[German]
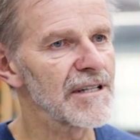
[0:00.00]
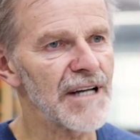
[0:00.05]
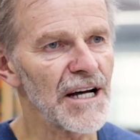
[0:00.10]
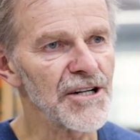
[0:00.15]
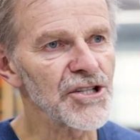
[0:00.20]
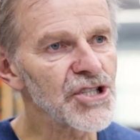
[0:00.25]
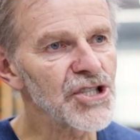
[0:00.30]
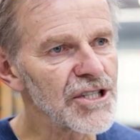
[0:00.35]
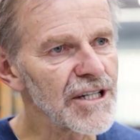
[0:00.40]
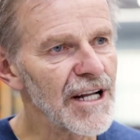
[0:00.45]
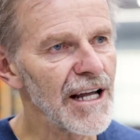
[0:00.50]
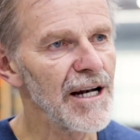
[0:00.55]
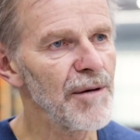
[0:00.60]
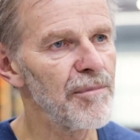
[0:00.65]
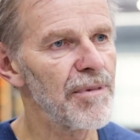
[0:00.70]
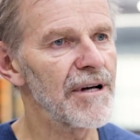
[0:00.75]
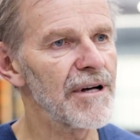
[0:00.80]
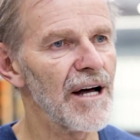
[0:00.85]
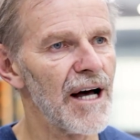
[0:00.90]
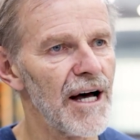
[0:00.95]
ganz
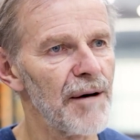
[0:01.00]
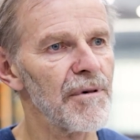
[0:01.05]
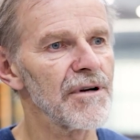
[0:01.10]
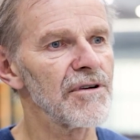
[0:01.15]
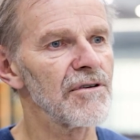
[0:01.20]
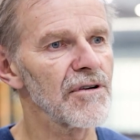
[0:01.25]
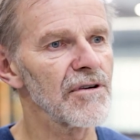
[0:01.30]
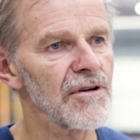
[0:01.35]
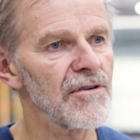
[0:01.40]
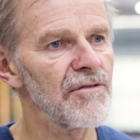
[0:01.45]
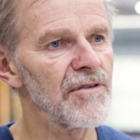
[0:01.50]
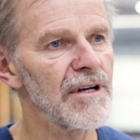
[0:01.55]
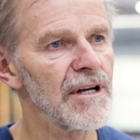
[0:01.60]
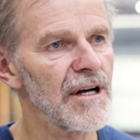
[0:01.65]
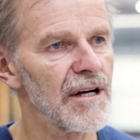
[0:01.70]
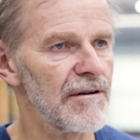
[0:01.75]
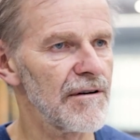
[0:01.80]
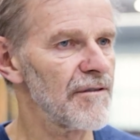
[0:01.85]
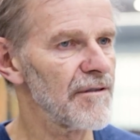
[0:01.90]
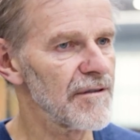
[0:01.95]
schnell bekam man
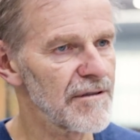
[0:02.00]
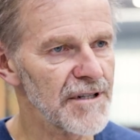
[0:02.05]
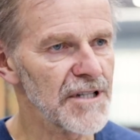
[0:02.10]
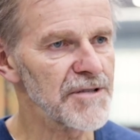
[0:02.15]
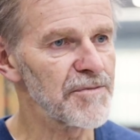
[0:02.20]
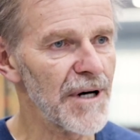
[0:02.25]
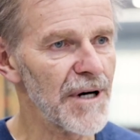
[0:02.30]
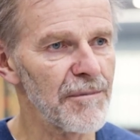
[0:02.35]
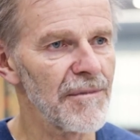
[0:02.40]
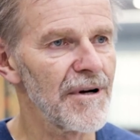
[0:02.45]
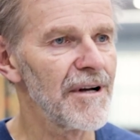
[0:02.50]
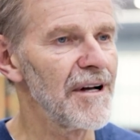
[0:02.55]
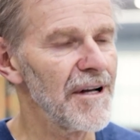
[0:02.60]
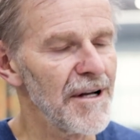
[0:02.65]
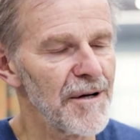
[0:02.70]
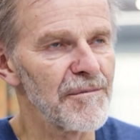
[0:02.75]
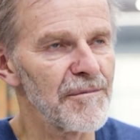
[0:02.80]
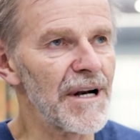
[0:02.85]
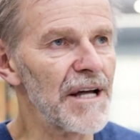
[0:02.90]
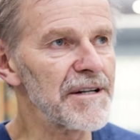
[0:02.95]
irgendwie, dass man,
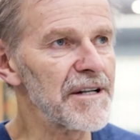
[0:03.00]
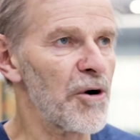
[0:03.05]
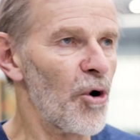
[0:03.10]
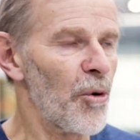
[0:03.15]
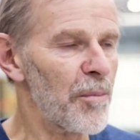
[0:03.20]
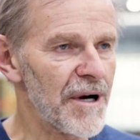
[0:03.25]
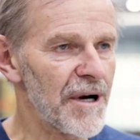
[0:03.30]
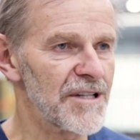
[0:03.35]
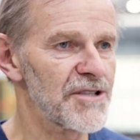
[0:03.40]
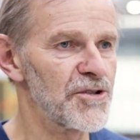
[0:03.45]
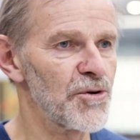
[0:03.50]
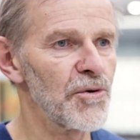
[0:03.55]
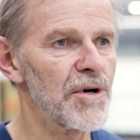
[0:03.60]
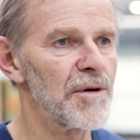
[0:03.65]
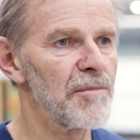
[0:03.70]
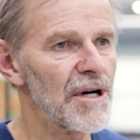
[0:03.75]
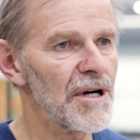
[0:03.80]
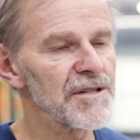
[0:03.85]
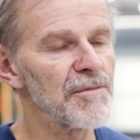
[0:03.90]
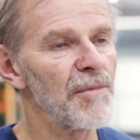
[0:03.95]
man hat eine Operation
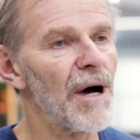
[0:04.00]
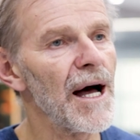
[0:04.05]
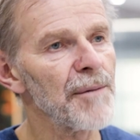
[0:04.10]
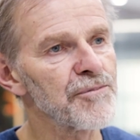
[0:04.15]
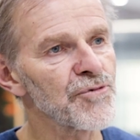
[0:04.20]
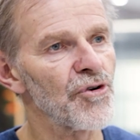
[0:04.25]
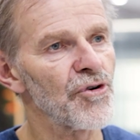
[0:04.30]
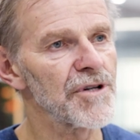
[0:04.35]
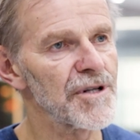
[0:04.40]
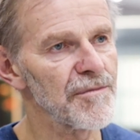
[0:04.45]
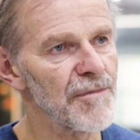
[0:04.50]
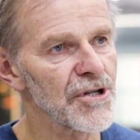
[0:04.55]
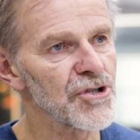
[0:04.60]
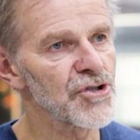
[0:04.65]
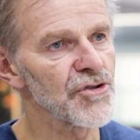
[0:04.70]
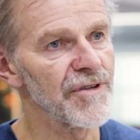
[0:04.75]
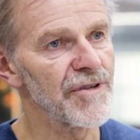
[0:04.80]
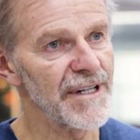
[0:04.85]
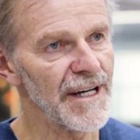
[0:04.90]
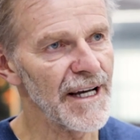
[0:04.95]
gemacht, am Abend konnte man
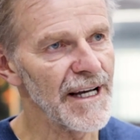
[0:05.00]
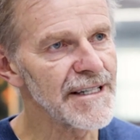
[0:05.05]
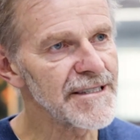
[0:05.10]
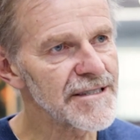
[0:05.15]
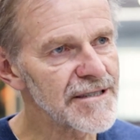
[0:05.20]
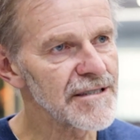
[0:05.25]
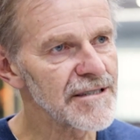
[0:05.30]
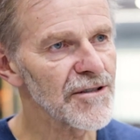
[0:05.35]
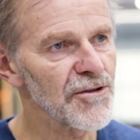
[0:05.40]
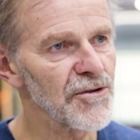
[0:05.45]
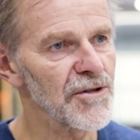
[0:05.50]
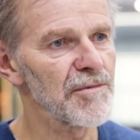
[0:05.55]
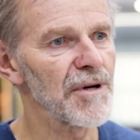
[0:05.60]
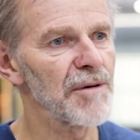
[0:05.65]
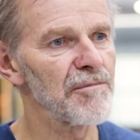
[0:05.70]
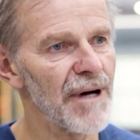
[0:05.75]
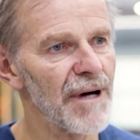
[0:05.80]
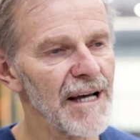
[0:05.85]
schon wieder essen, konnte man